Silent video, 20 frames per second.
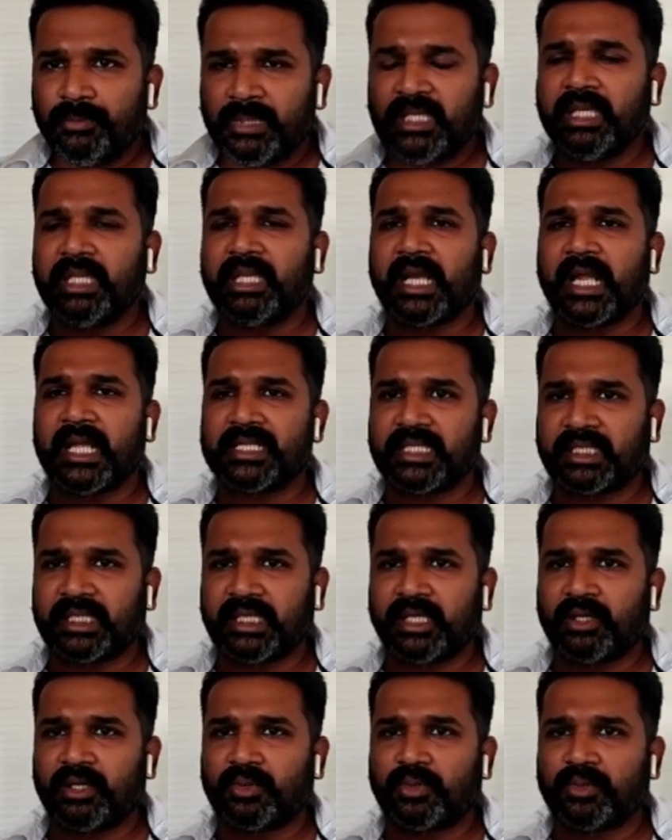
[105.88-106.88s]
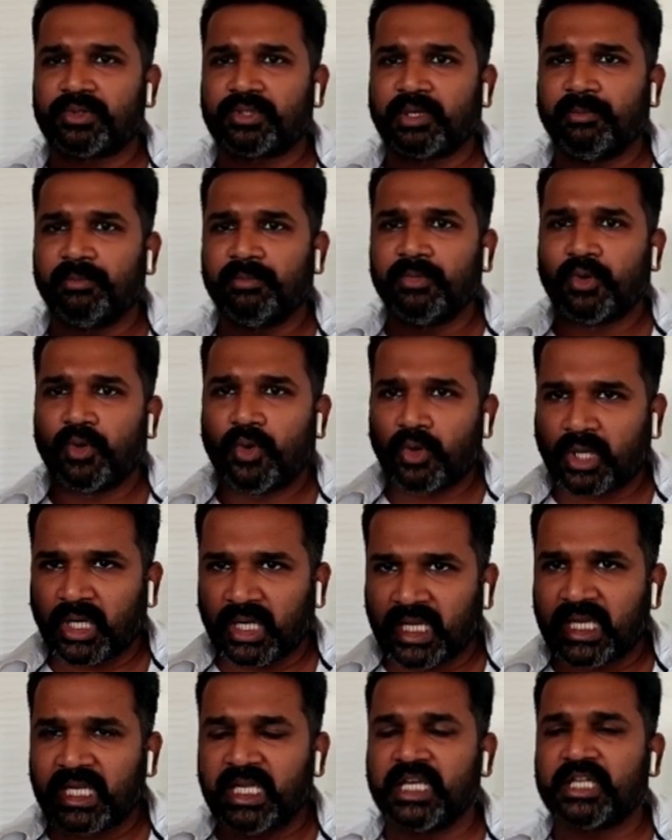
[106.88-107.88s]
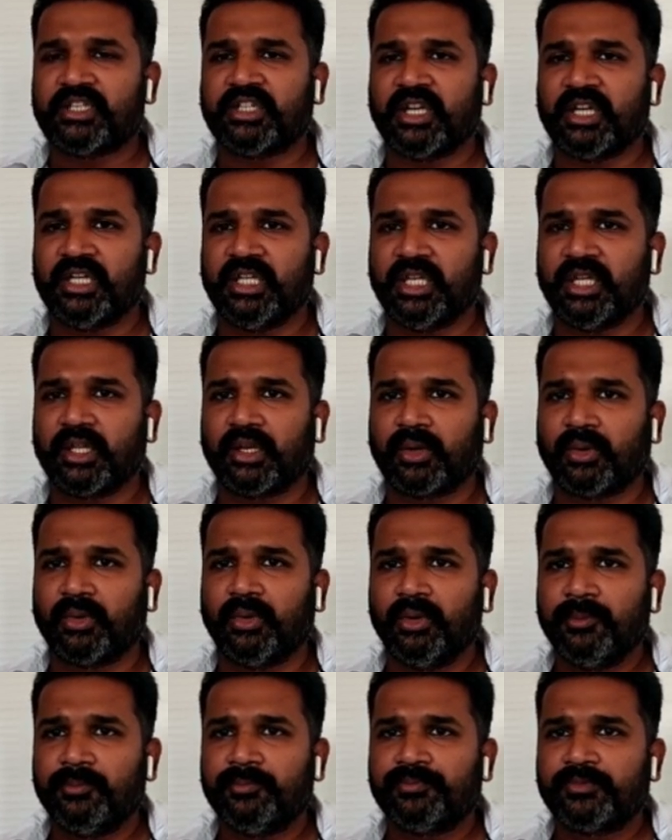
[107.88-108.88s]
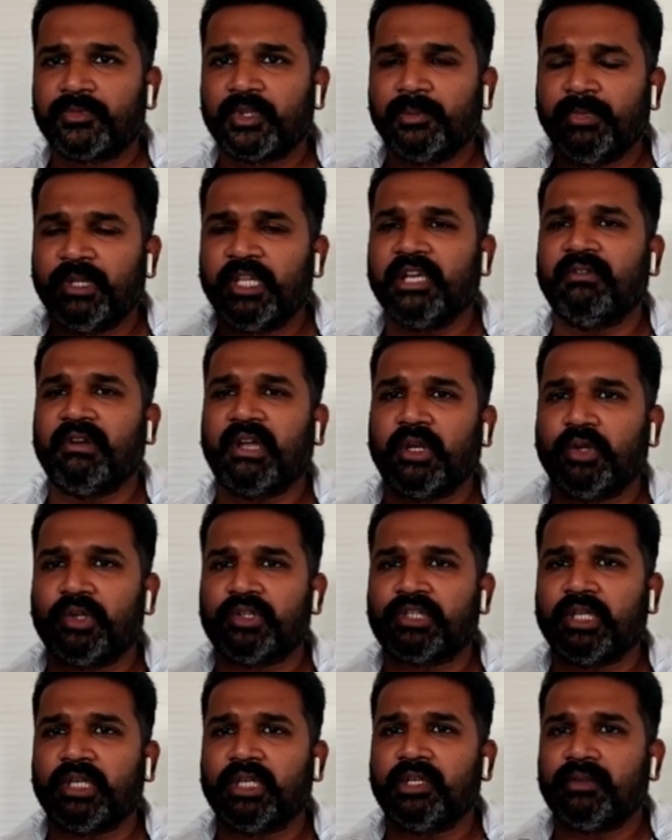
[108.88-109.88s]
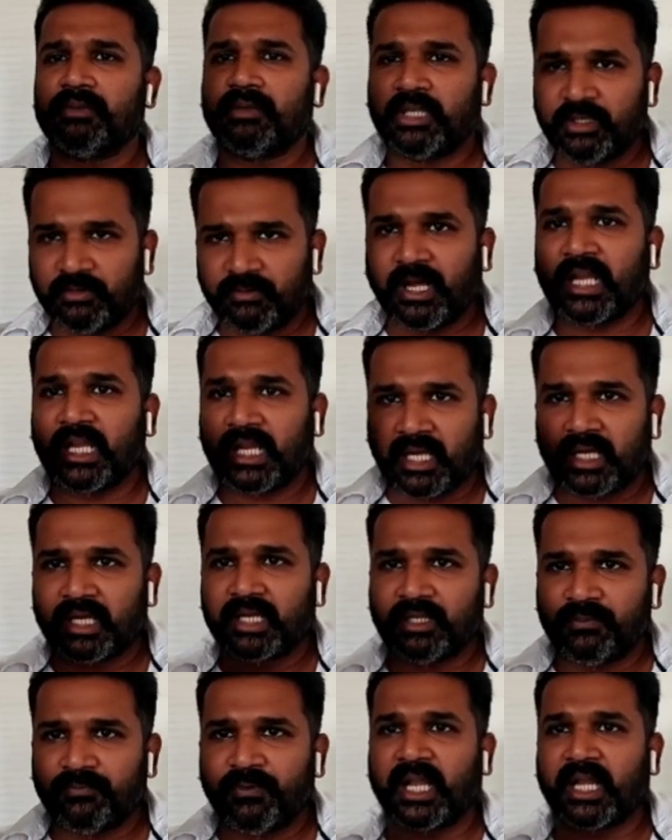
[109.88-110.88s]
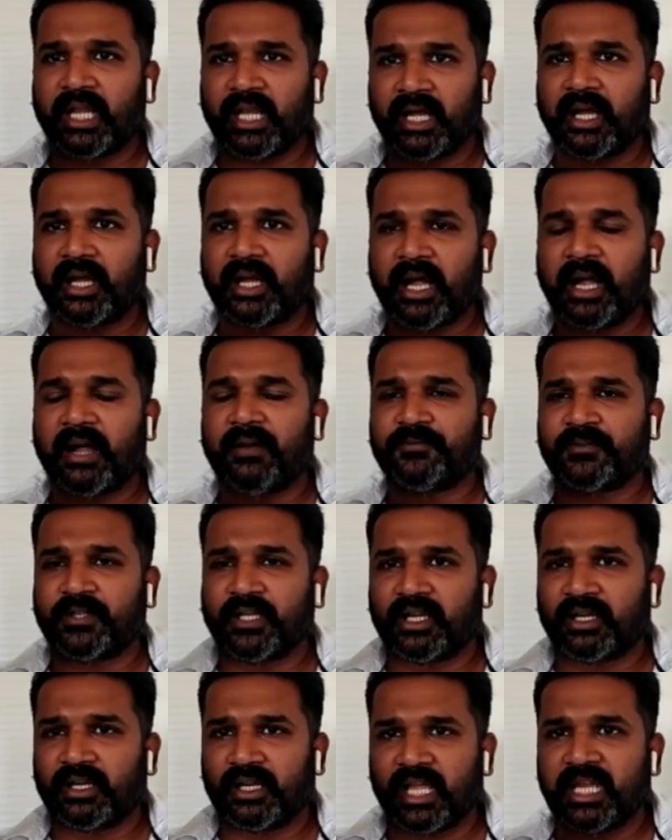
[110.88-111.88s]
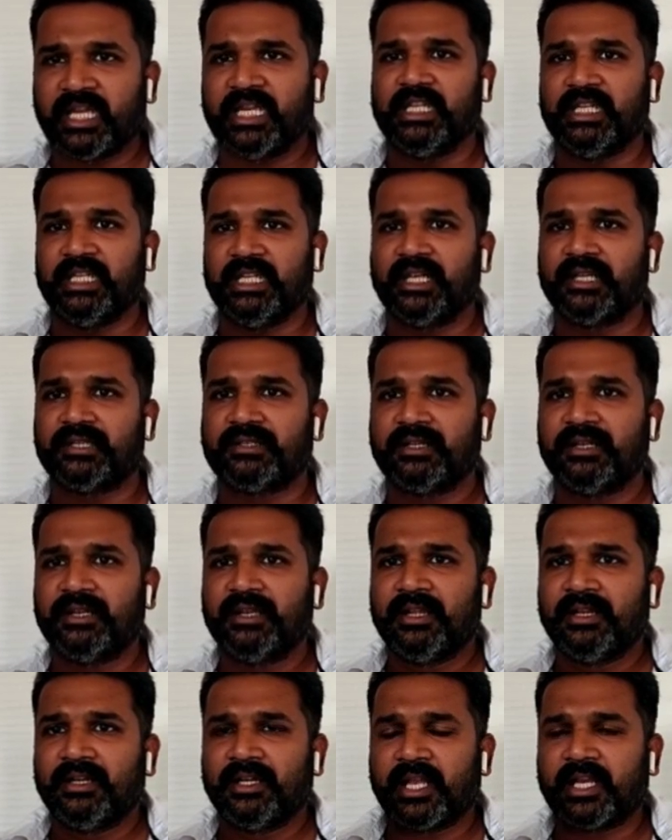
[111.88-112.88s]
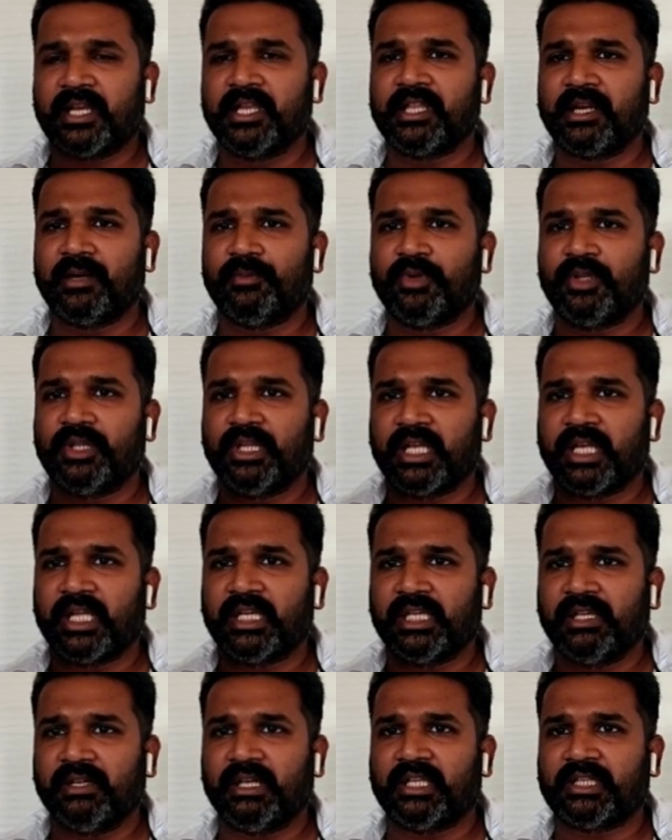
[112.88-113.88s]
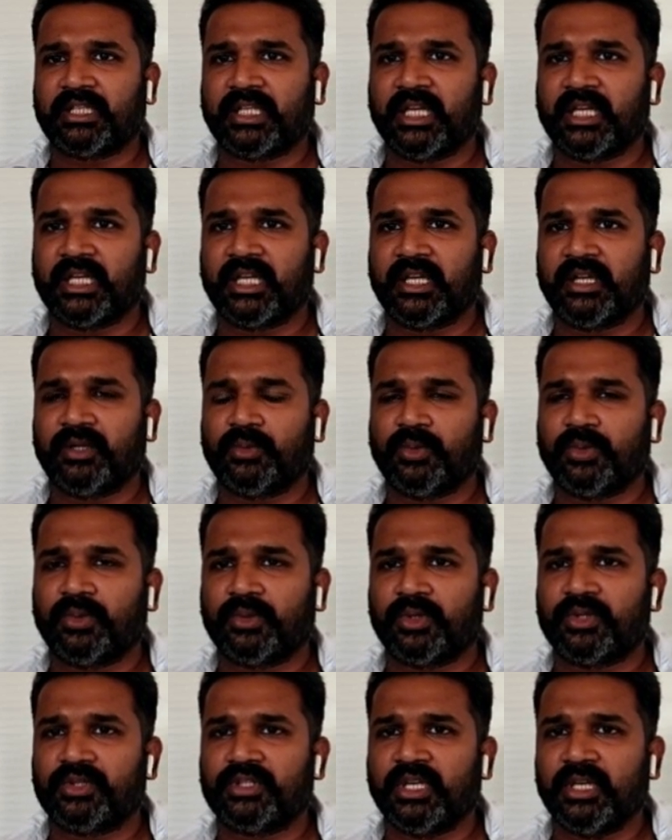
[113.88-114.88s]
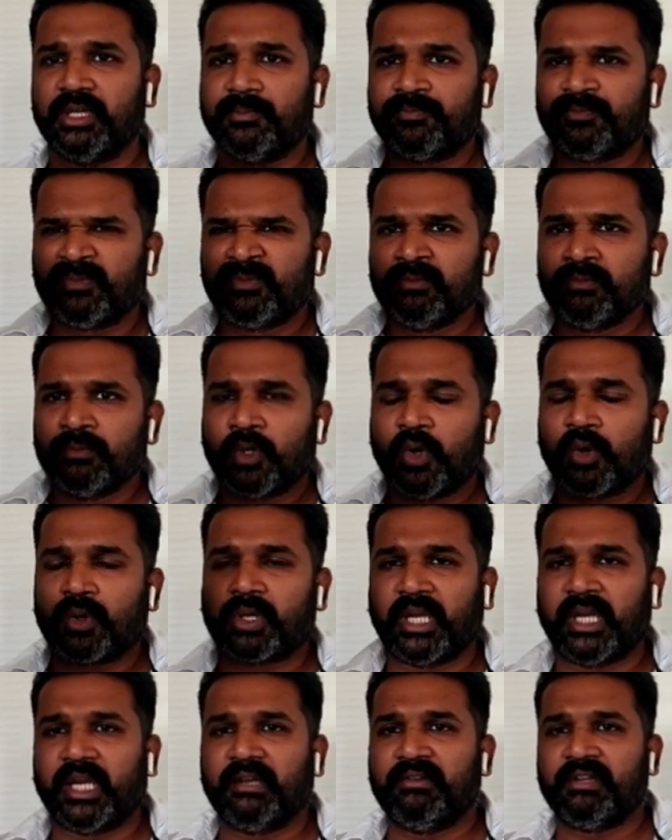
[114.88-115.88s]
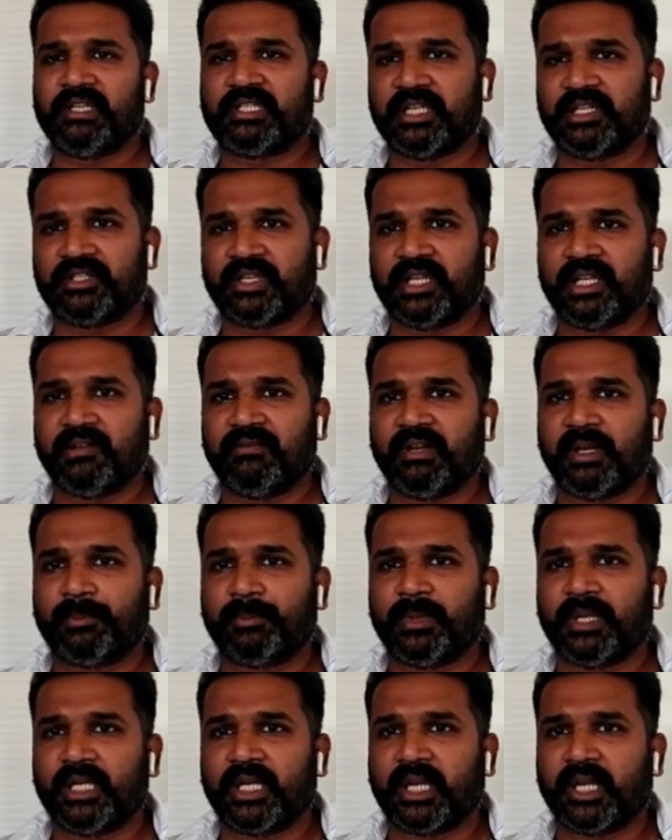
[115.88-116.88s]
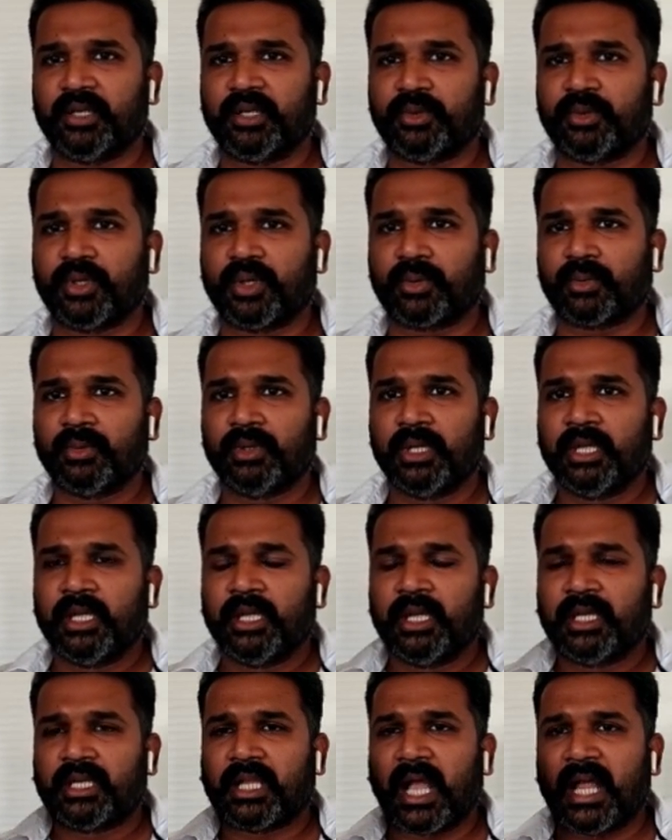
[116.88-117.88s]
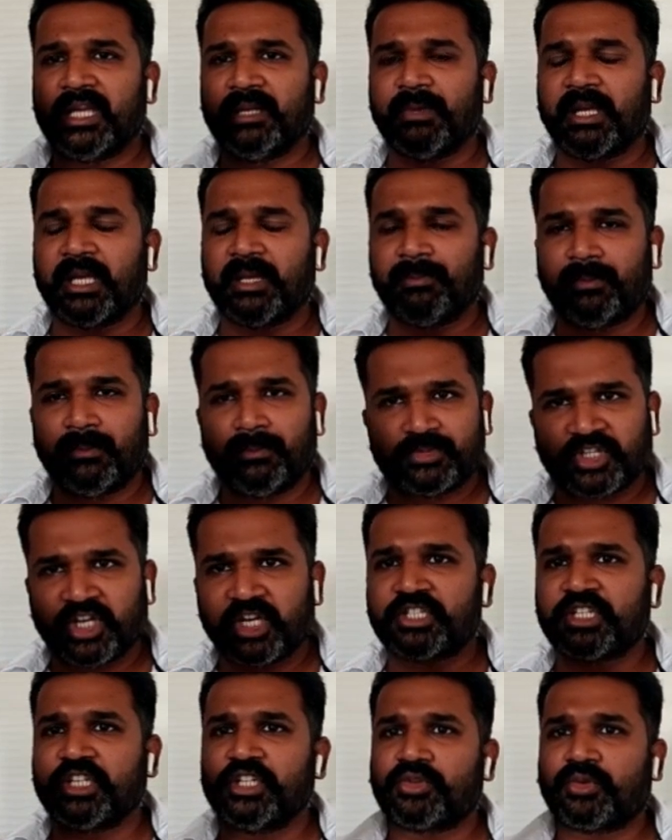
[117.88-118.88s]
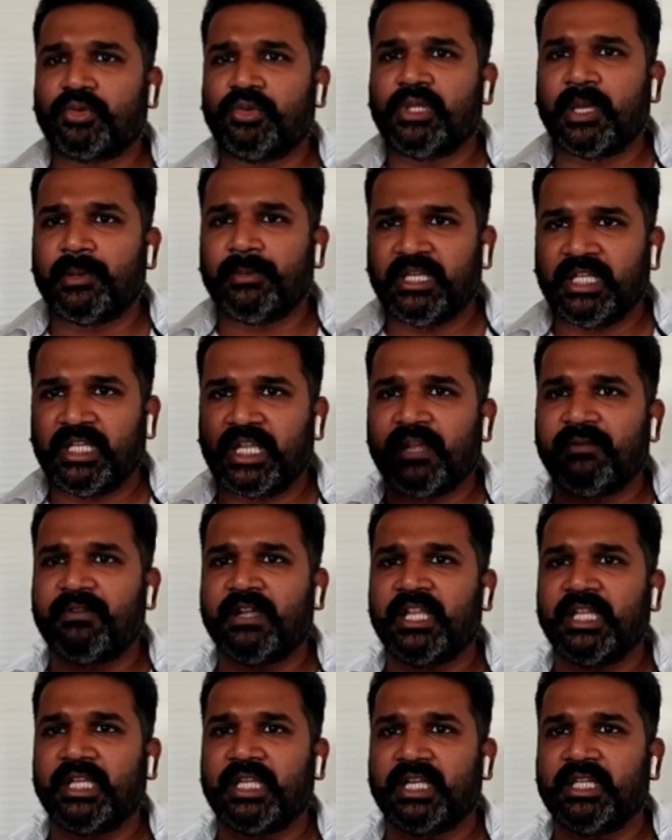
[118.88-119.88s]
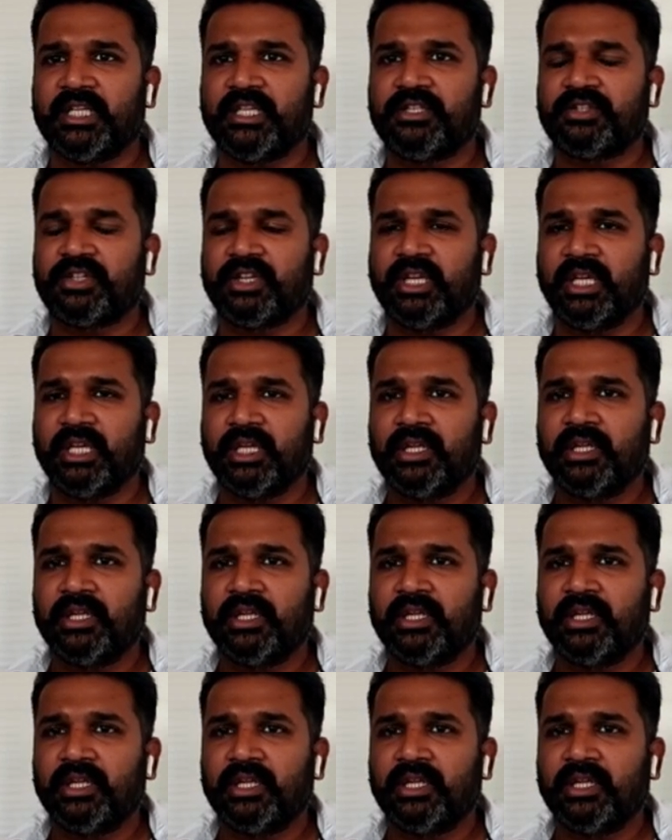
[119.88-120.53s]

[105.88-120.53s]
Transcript: మీ రాజకీయం కోసం ఒక ఎలక్షన్ ఇయర్ లో మీరు ఇవాళ వచ్చి ఇవాళ ఇవాళ ఆఫ్టర్ నైన్ ఇయర్స్ నరేంద్ర మోదీ గారికి వాళ్ళ తెలంగాణ గుర్తొచ్చి ఒక రైల్వే స్టేషన్ డెవలప్మెంట్ అని అంటున్నారు కానీ మరి చర్చించుకుందాం ఇదే వేదిక నుంచి